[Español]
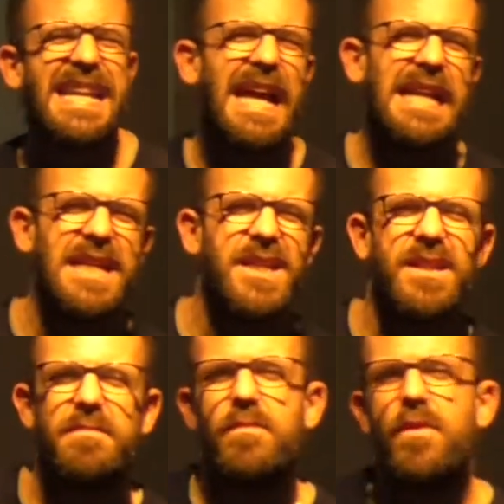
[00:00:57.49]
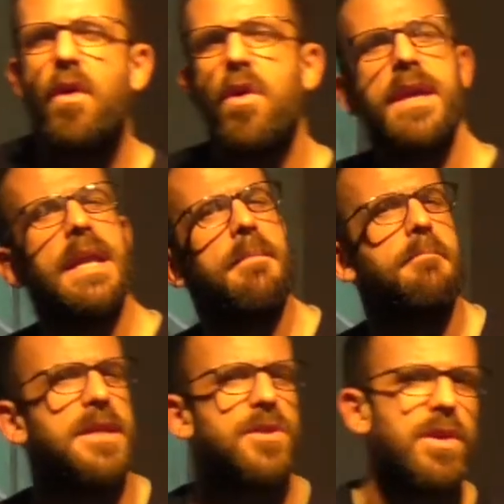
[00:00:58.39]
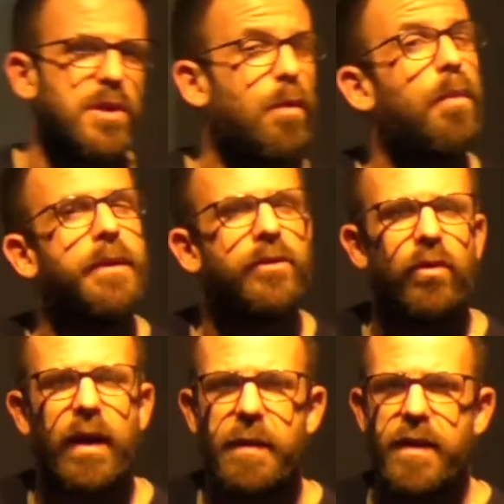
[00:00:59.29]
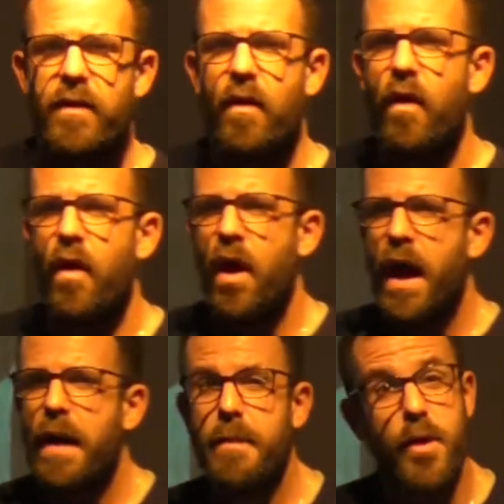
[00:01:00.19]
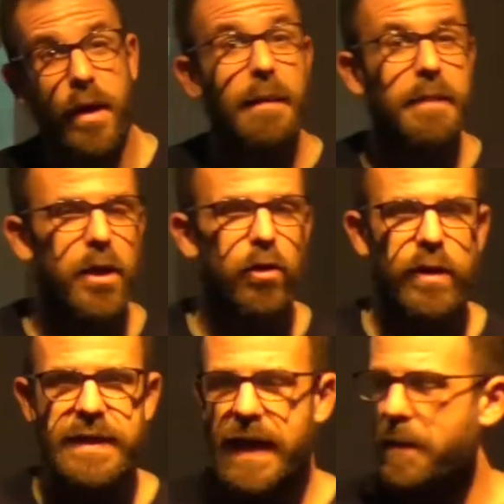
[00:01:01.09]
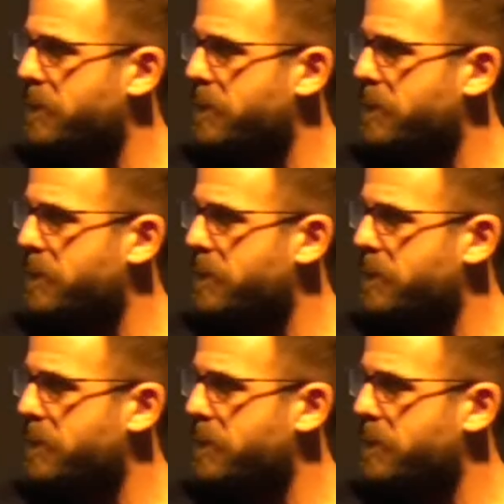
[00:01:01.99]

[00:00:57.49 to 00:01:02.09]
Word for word: el realismo y el impresionismo, un pintor a medio, a medio camino ¿no? entre